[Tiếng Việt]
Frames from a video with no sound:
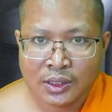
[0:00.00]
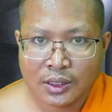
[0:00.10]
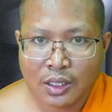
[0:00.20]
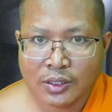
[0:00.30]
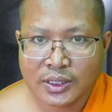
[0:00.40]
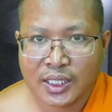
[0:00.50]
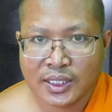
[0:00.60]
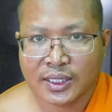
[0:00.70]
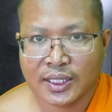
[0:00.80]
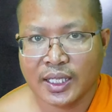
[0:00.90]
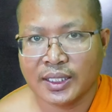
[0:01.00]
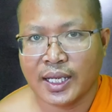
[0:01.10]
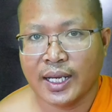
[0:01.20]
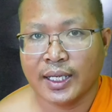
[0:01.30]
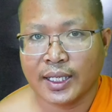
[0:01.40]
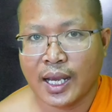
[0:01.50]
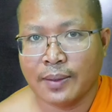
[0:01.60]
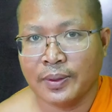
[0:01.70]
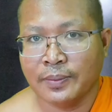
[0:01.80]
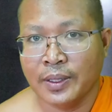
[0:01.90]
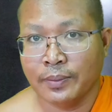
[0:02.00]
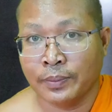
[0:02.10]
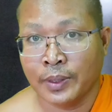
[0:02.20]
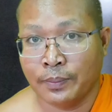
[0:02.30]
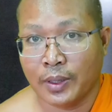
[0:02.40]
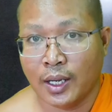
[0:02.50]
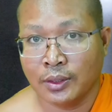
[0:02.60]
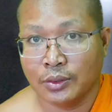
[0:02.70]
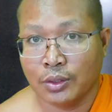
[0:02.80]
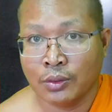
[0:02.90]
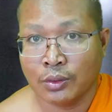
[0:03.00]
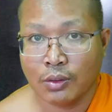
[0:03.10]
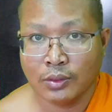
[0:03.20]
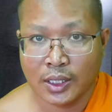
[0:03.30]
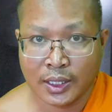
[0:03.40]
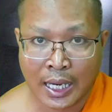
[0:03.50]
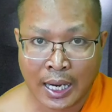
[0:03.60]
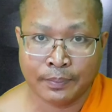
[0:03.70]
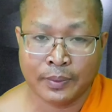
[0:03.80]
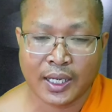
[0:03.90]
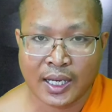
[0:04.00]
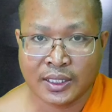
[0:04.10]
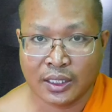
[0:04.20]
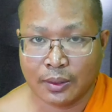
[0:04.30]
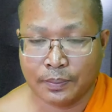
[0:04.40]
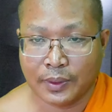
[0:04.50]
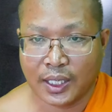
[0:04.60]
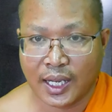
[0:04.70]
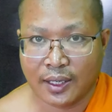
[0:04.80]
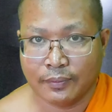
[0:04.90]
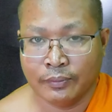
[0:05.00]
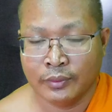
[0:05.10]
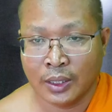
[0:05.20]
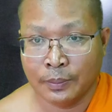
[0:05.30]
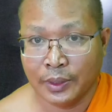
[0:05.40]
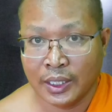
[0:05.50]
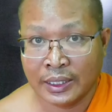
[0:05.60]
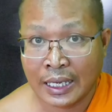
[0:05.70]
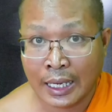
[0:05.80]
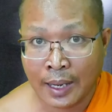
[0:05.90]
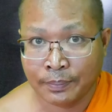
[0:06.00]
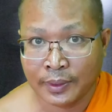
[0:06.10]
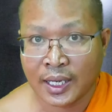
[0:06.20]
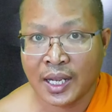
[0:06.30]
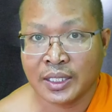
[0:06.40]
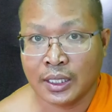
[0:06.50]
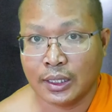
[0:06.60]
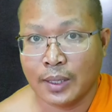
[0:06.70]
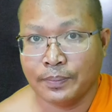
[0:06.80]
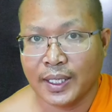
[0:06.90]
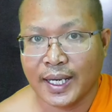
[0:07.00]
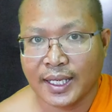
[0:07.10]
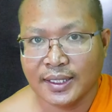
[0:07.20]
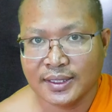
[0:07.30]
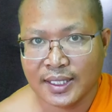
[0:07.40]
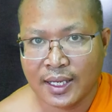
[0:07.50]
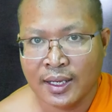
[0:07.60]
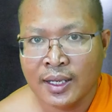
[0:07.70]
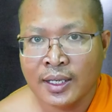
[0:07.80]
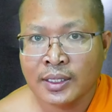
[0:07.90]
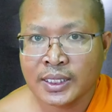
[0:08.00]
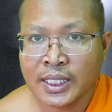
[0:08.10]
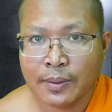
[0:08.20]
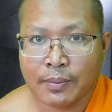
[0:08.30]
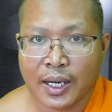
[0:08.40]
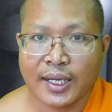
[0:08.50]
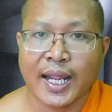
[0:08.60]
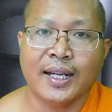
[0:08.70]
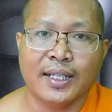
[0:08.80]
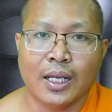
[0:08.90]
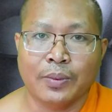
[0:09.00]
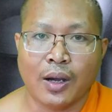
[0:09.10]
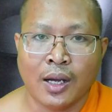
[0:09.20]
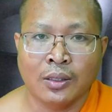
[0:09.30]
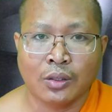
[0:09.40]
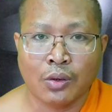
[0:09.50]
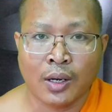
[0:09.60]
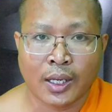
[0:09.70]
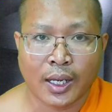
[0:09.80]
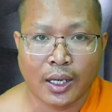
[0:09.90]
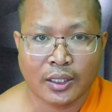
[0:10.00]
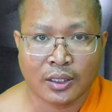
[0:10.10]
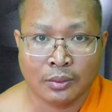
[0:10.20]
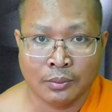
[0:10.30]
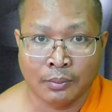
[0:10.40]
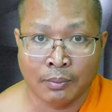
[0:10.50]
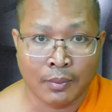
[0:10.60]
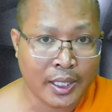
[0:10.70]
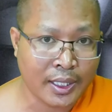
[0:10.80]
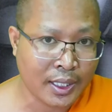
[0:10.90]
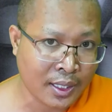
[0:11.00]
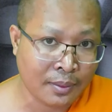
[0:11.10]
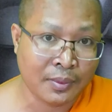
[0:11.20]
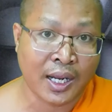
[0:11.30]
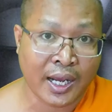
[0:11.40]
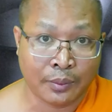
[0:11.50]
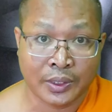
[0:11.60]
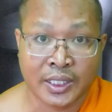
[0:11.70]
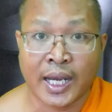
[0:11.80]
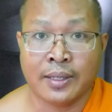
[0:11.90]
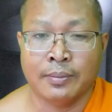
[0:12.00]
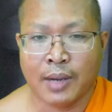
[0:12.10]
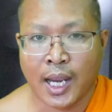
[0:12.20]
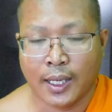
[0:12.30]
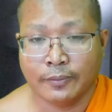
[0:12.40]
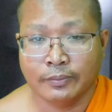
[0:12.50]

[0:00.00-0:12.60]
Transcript: đôi chia sẻ đây tha cao về miền Bắc phía bảo ăn trồng công lơ apparachita palang là biết apparachita palang nó cứ chia bảo lăng để bảo ăn cuồng hơi mì nó mình ai chanh bàn